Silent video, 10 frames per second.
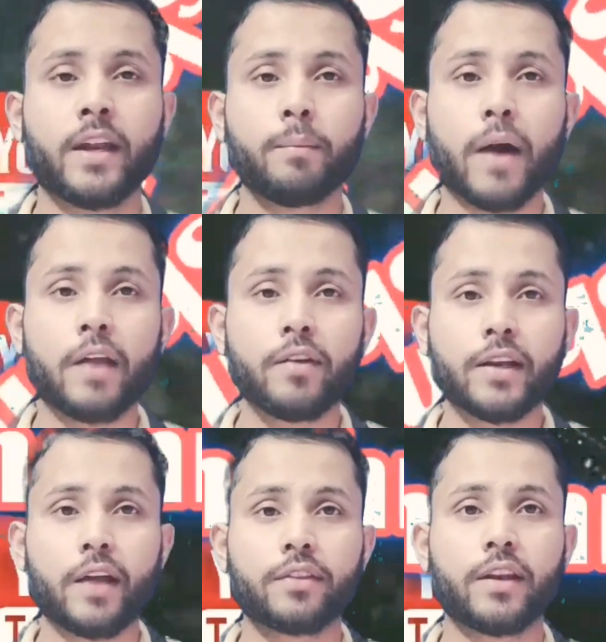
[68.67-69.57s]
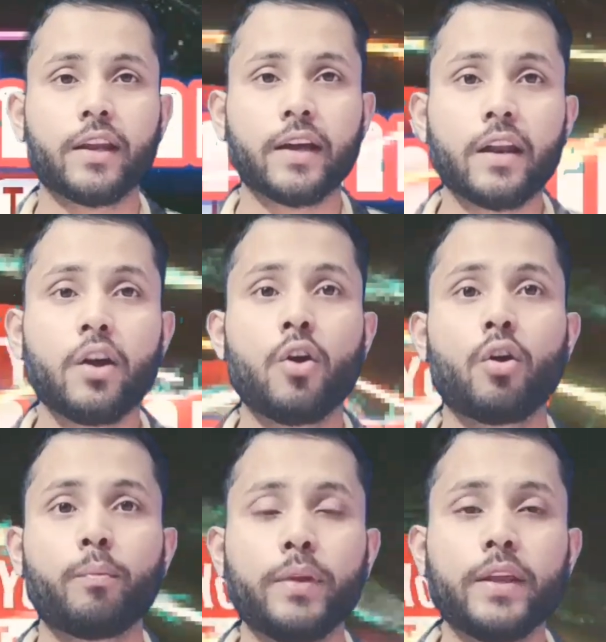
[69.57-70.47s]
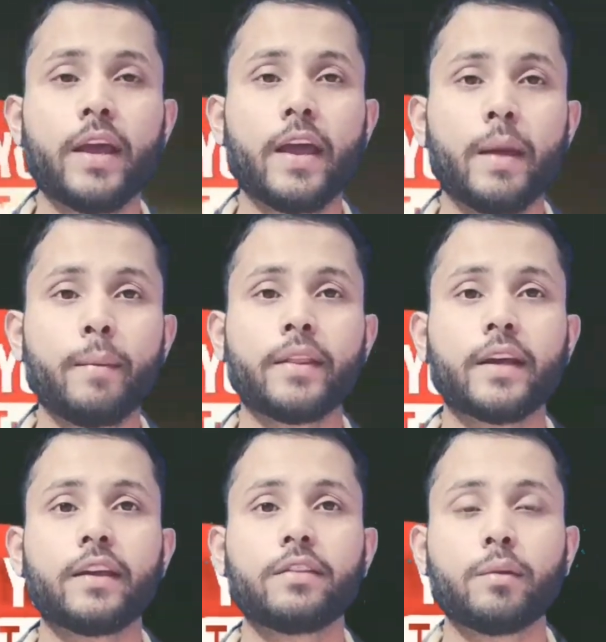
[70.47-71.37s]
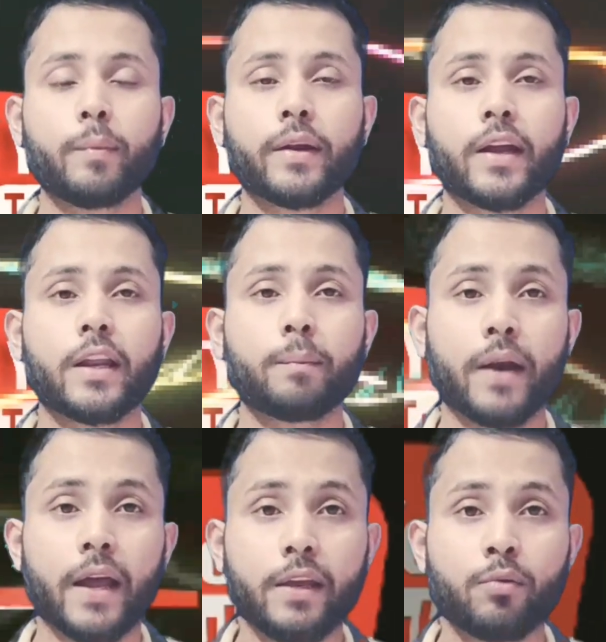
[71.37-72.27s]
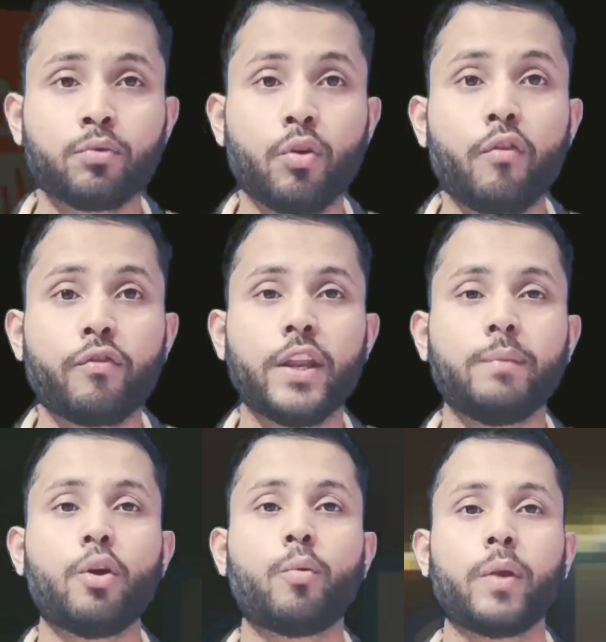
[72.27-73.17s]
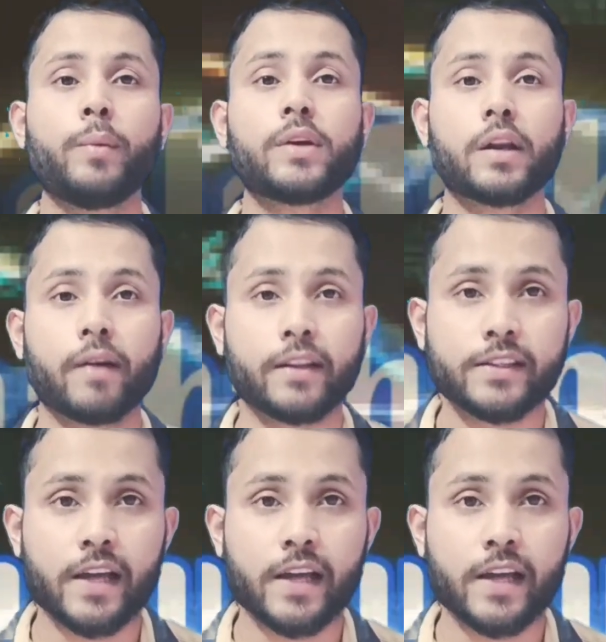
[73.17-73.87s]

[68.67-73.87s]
यानी बारहवीं क्लास से लेकर और बी ए तक की सभी प्रकार की पढ़ाई उनको फ्री में उपलब्ध करवा